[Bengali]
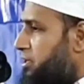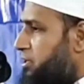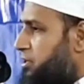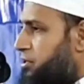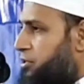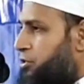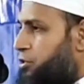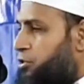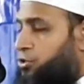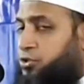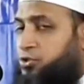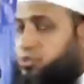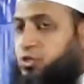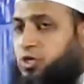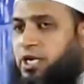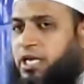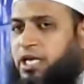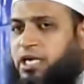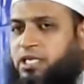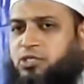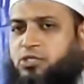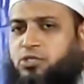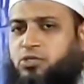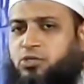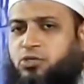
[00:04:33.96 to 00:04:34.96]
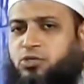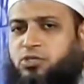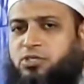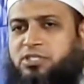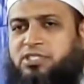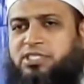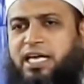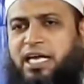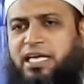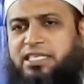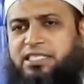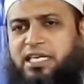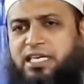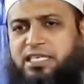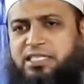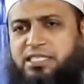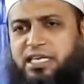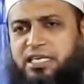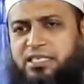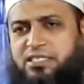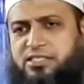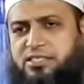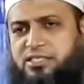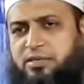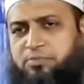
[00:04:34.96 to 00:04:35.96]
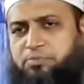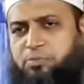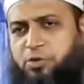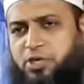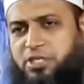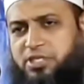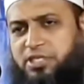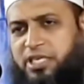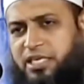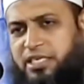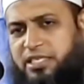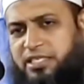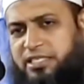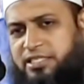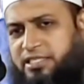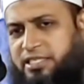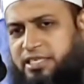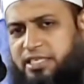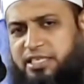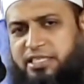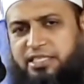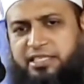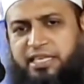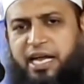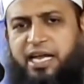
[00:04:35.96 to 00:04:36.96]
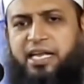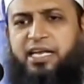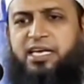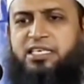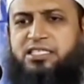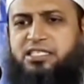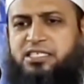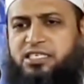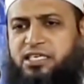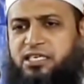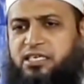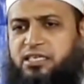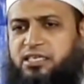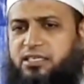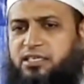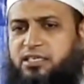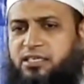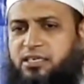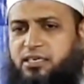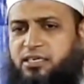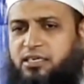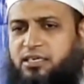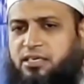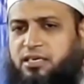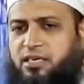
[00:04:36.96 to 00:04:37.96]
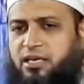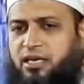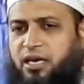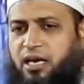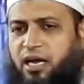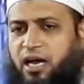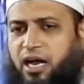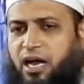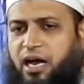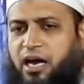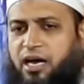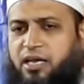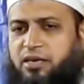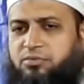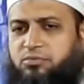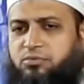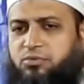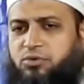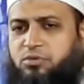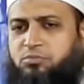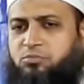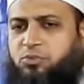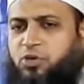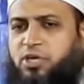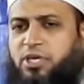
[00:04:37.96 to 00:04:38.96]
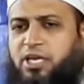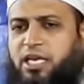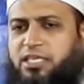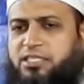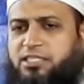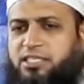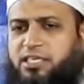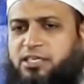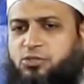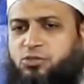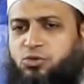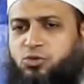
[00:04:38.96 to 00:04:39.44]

নুন চলে আসলো যা যা চাচ্ছে পর্দার নিচ দিয়ে তাই আসে আর ওই মহিলা যেহেতু